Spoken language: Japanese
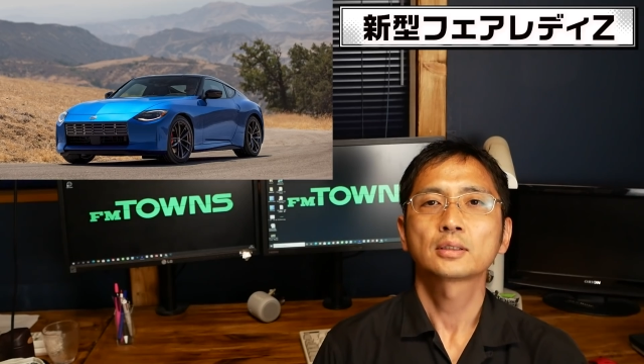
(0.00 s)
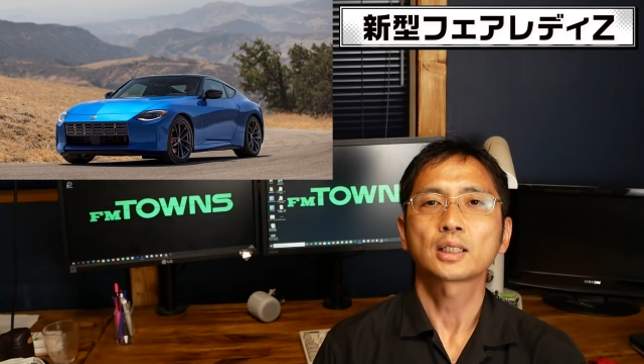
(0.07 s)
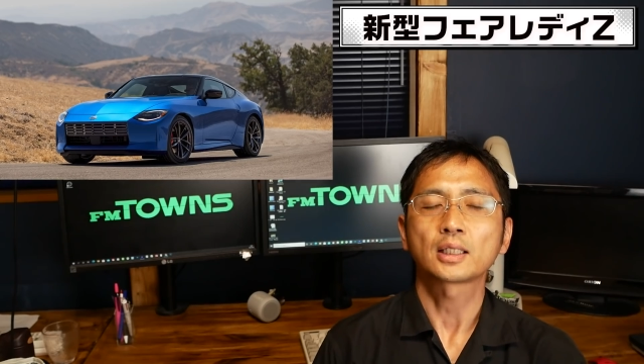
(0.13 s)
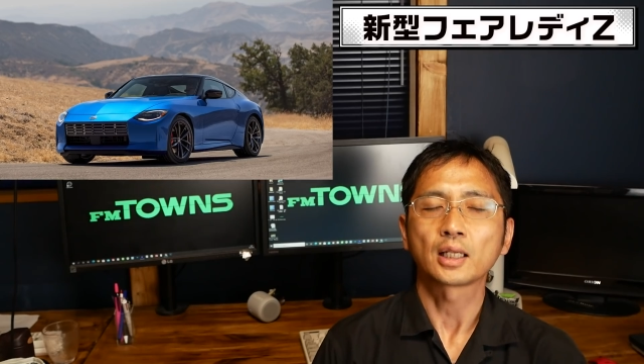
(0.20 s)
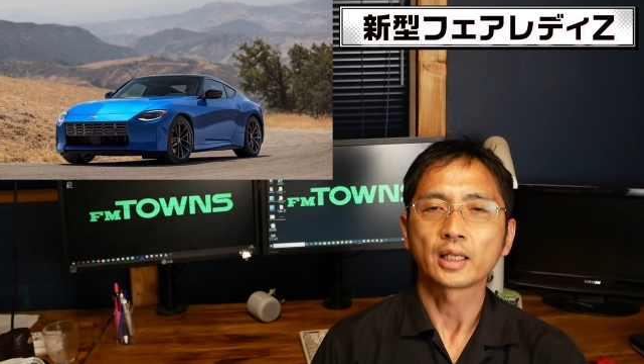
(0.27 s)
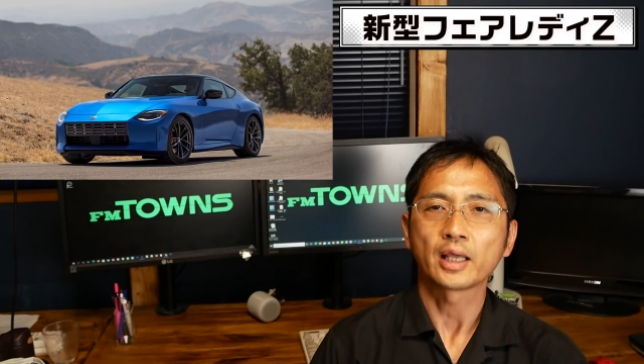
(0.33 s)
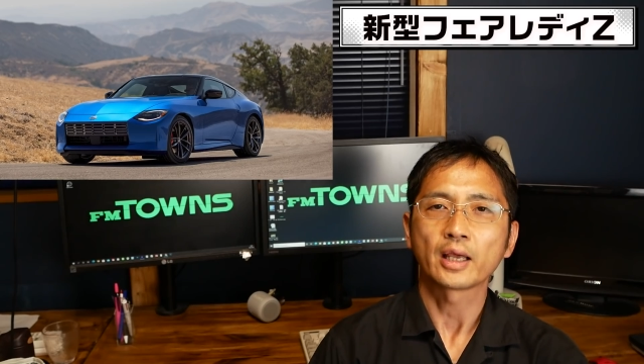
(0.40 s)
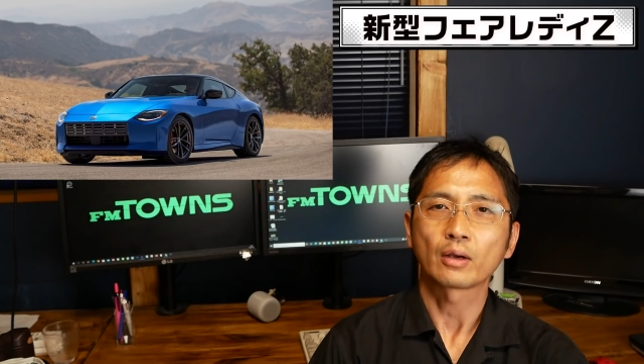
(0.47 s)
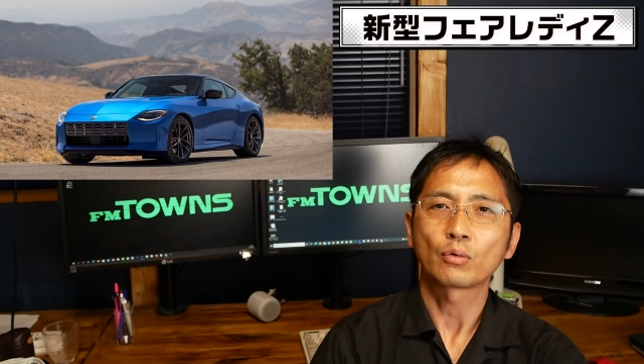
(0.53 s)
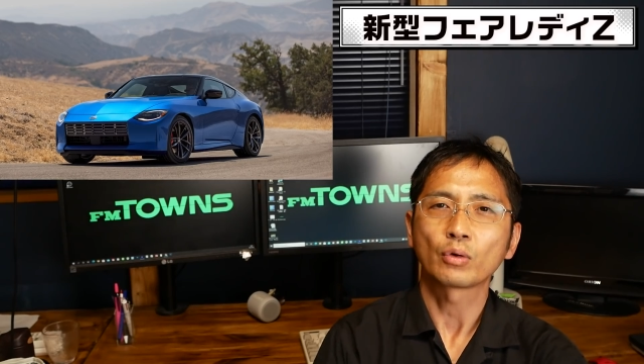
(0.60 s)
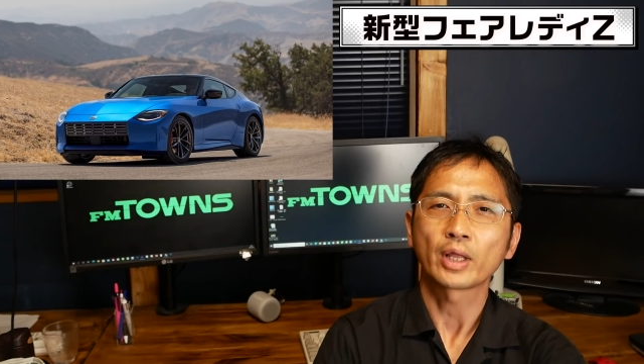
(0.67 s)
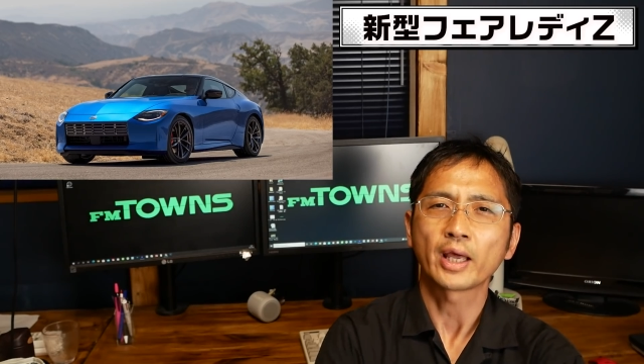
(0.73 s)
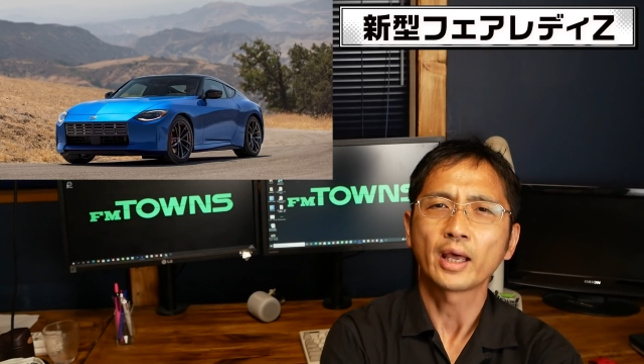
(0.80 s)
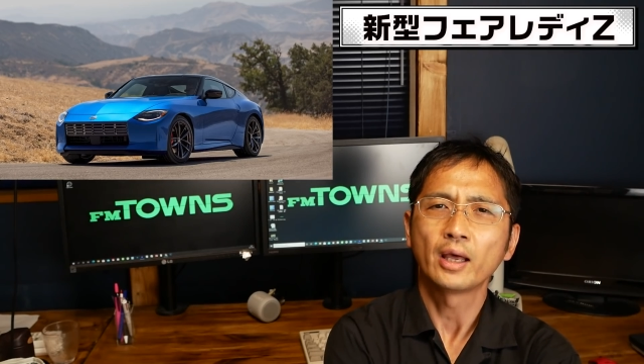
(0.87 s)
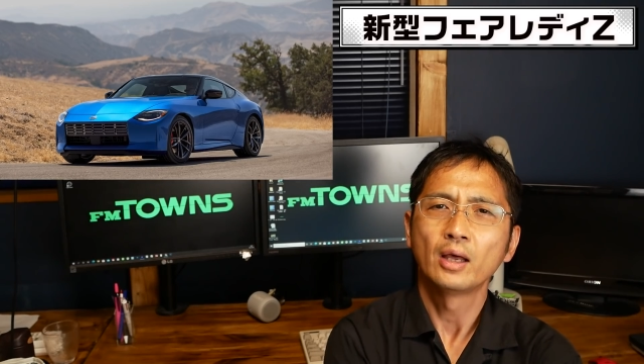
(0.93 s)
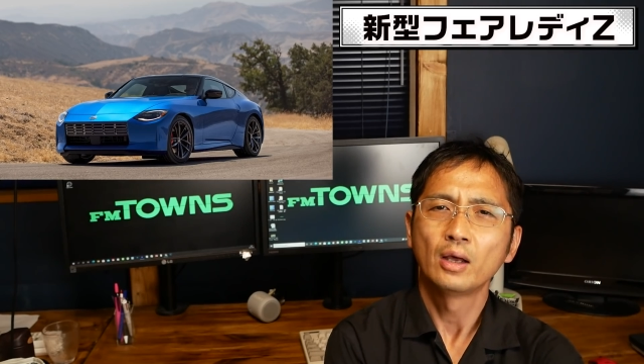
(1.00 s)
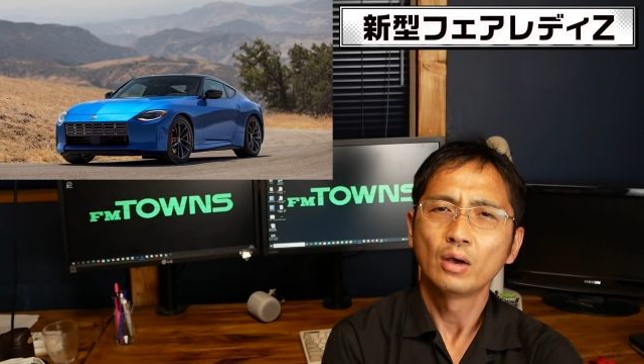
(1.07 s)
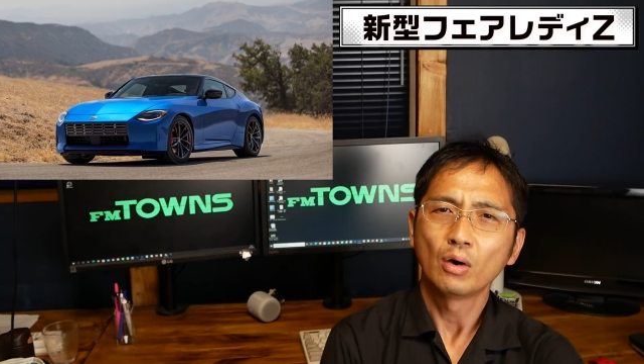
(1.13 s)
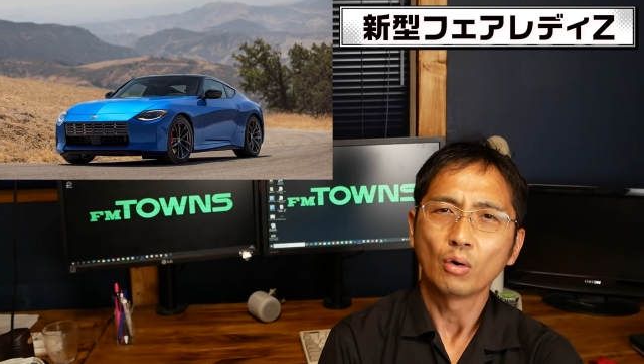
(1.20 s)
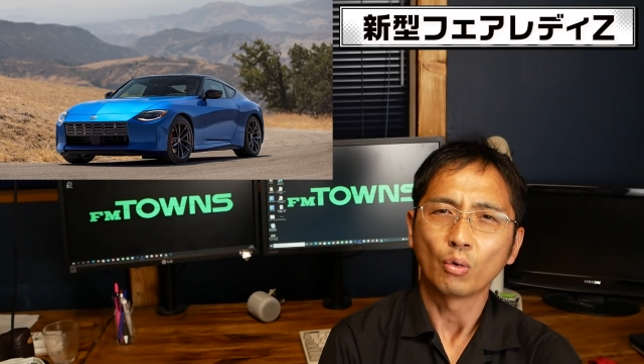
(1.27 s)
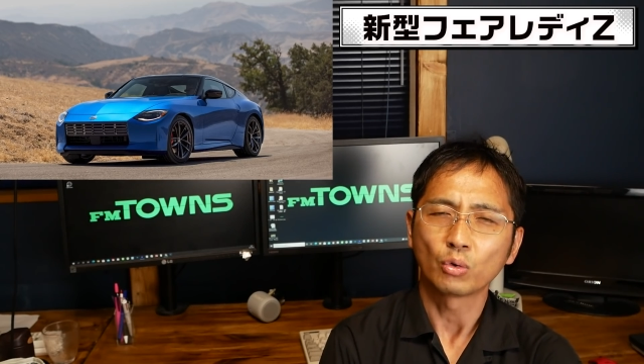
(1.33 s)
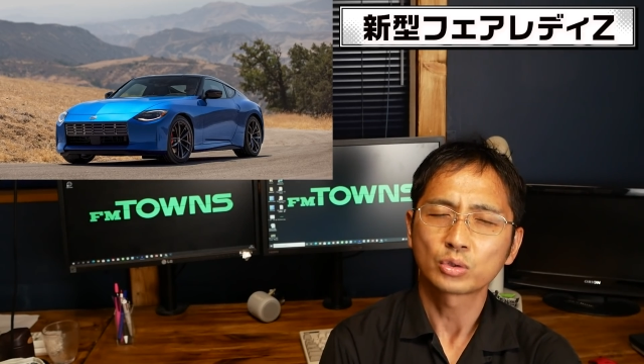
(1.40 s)
ただねこれ
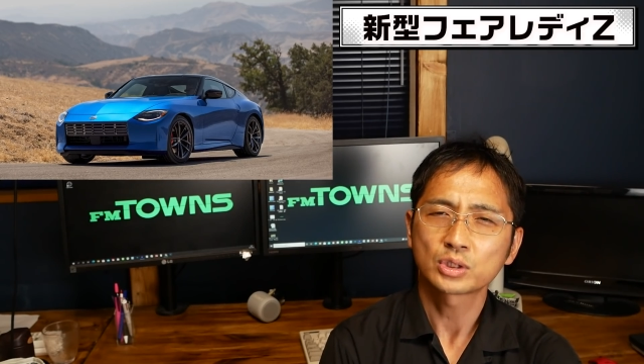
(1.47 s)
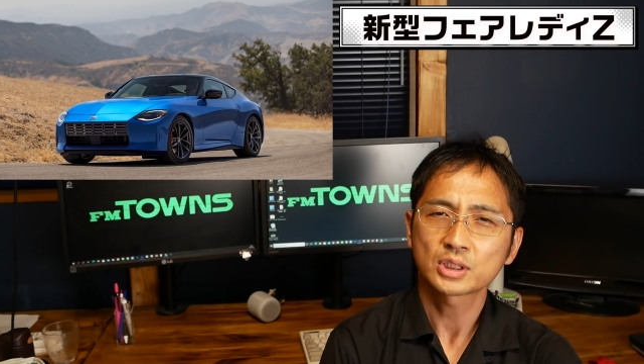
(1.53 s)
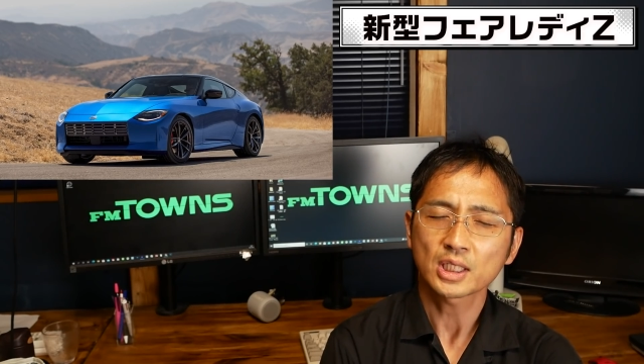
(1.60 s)
おっ